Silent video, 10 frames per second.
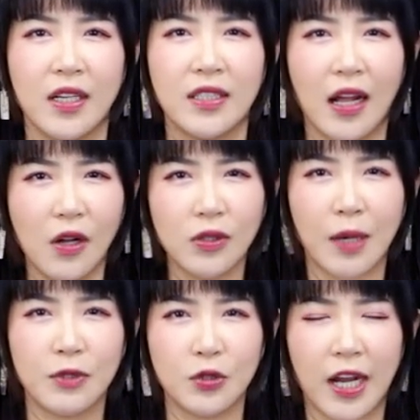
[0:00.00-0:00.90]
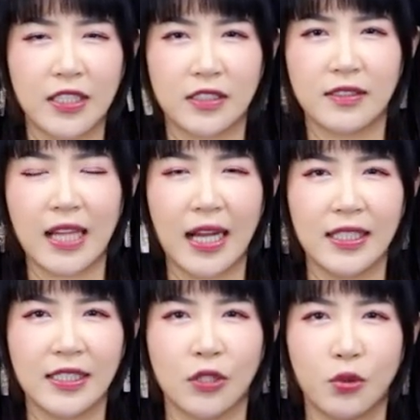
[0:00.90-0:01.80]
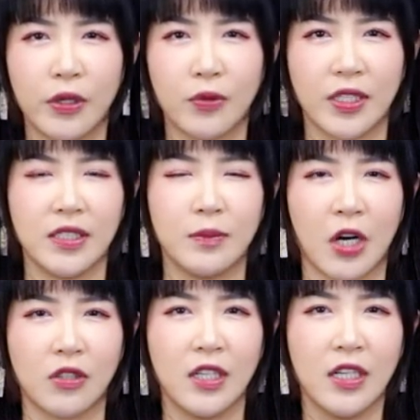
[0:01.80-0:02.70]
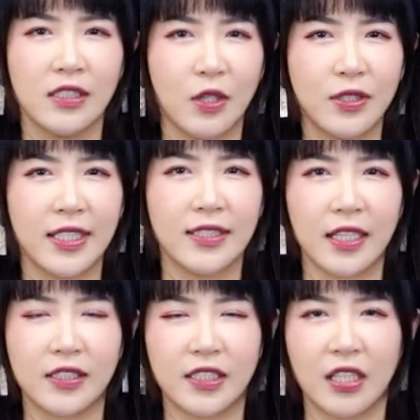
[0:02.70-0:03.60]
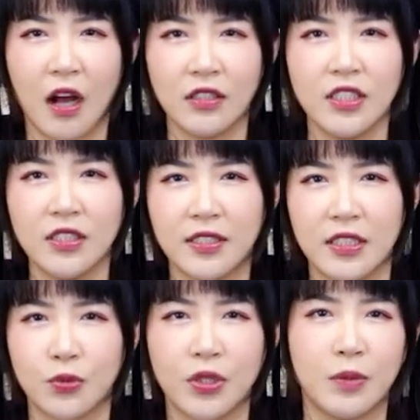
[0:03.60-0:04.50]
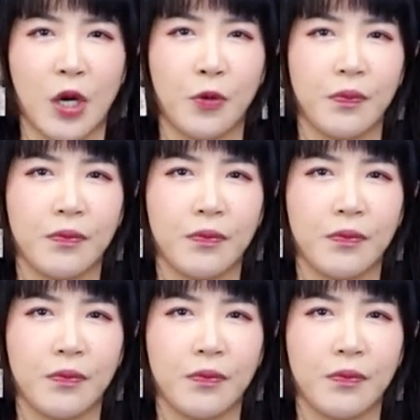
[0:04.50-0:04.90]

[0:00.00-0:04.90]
然后他们就开始大力的推广疫苗，到现在强制接种疫苗，